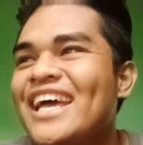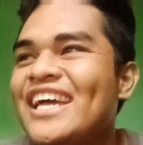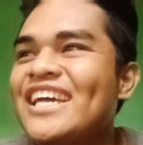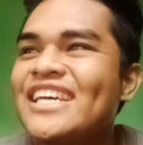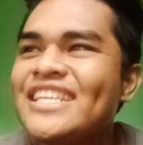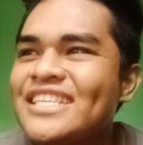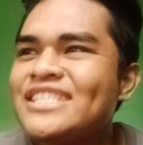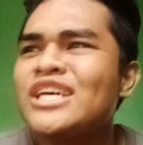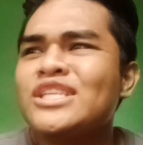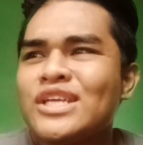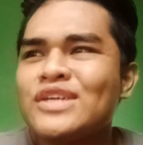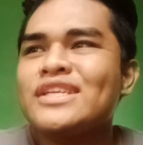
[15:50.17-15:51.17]
And
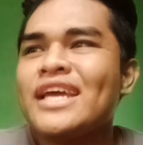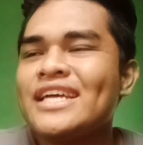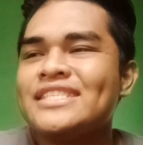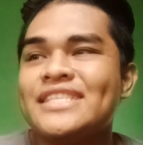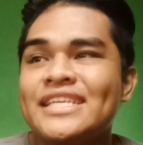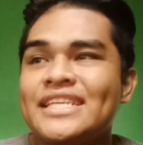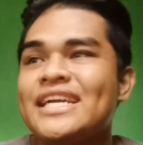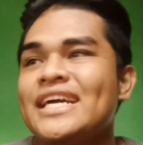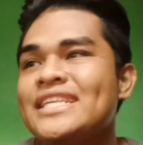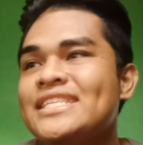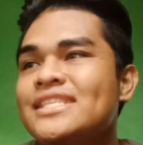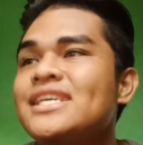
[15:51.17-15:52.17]
shoutout kay Angelica
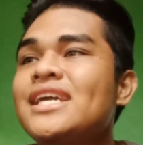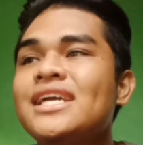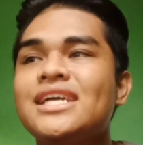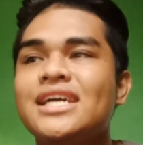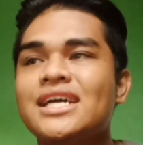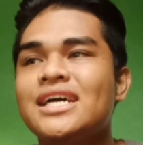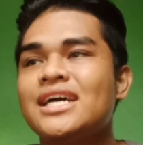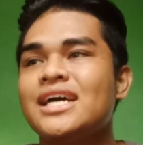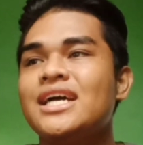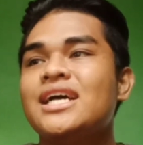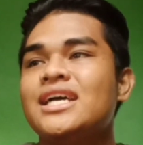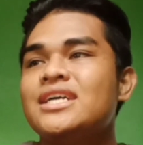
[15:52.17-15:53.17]
Indig.
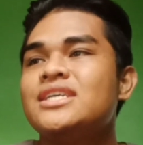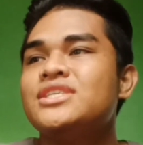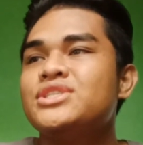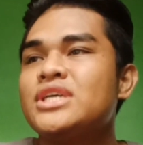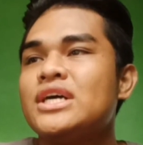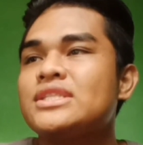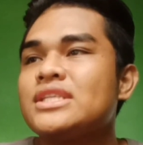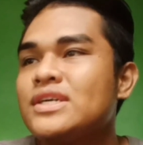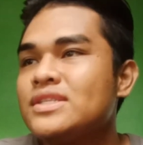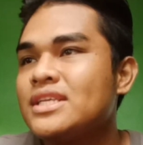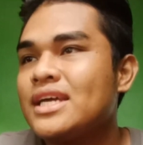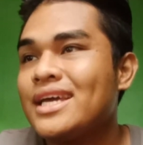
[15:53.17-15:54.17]

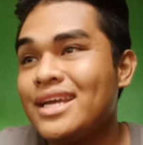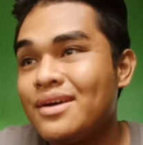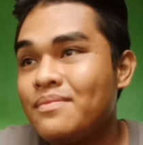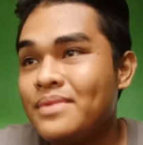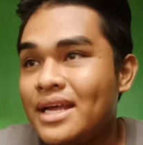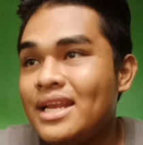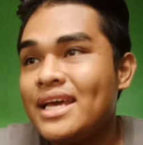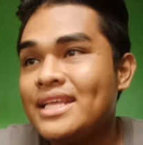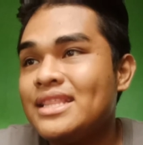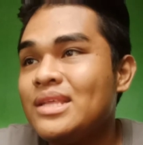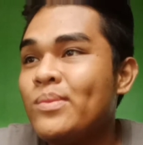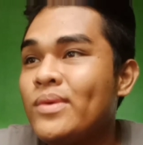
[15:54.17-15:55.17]
Shoutout kay Gabriel
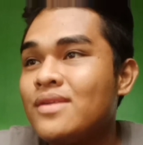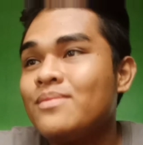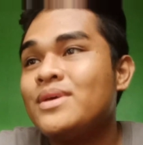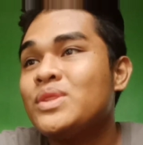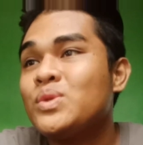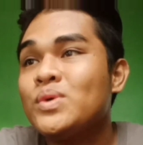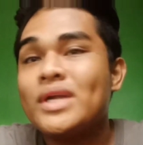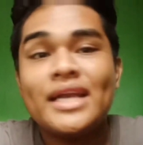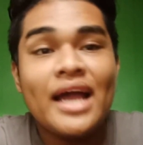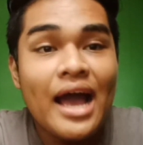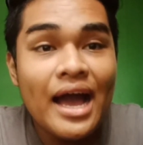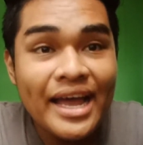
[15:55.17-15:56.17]
Edli Benventura,
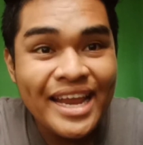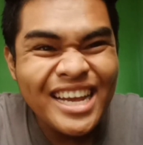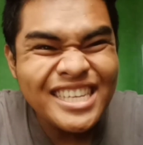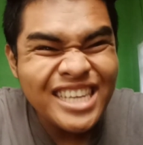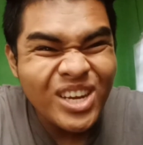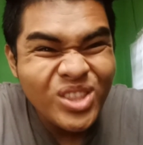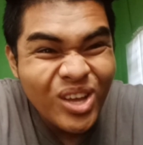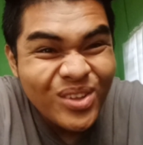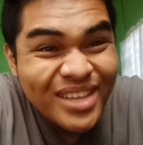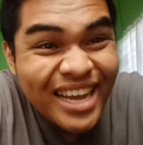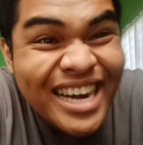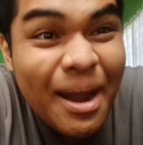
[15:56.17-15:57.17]
nakakailang
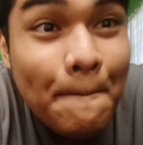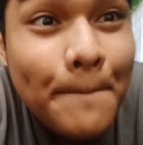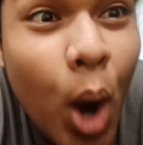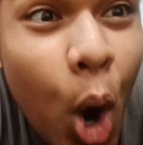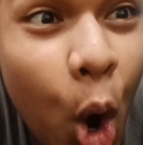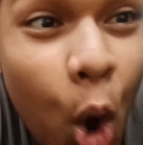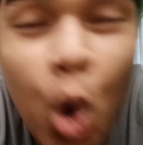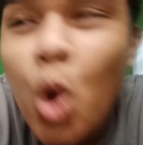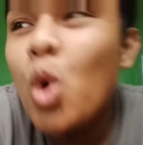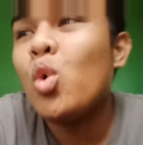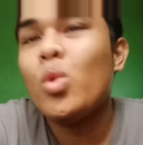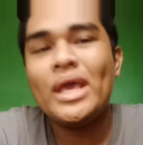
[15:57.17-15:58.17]
shoutout ka na po!
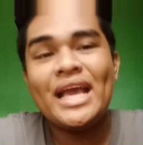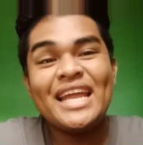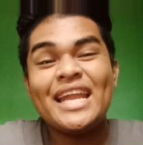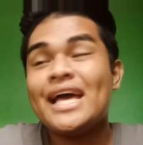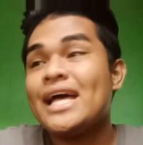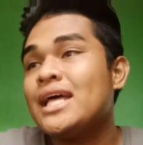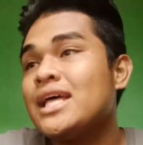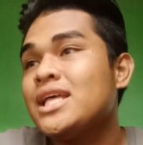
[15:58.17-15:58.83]
Uwi ka na!